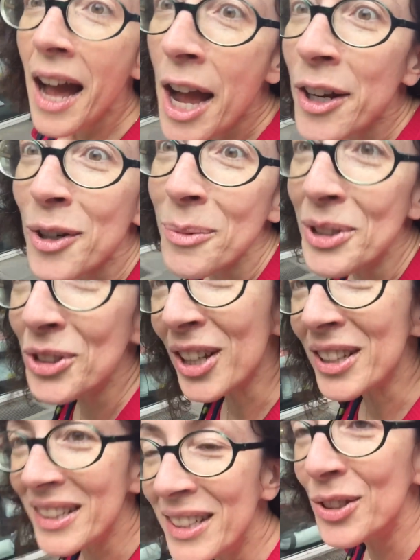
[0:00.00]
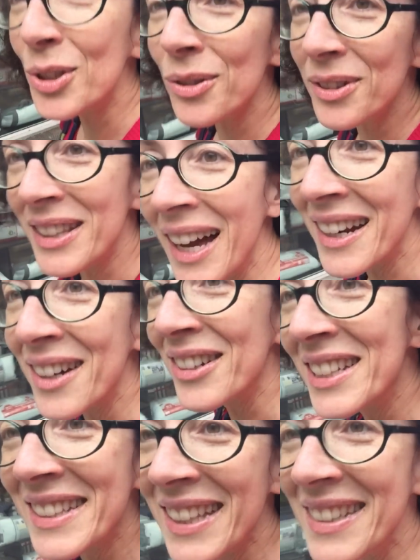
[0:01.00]
E incominciate ad insultare
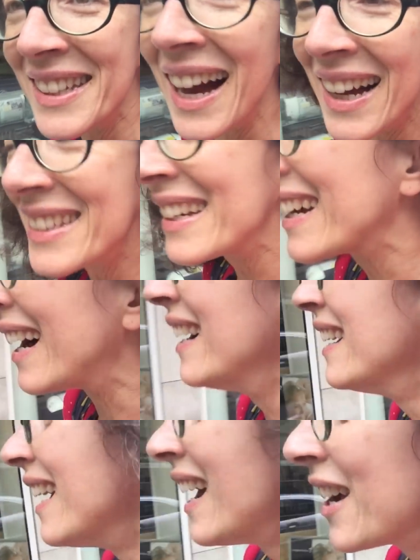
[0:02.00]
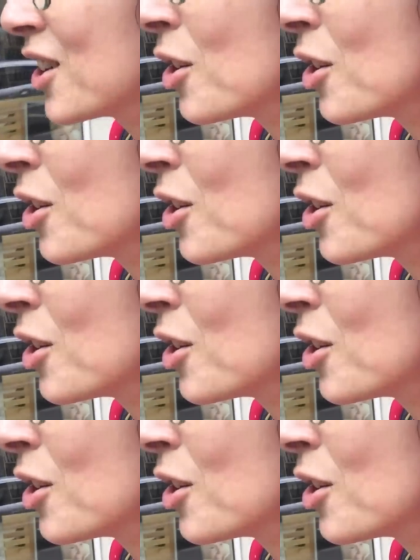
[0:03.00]
questa asiatica e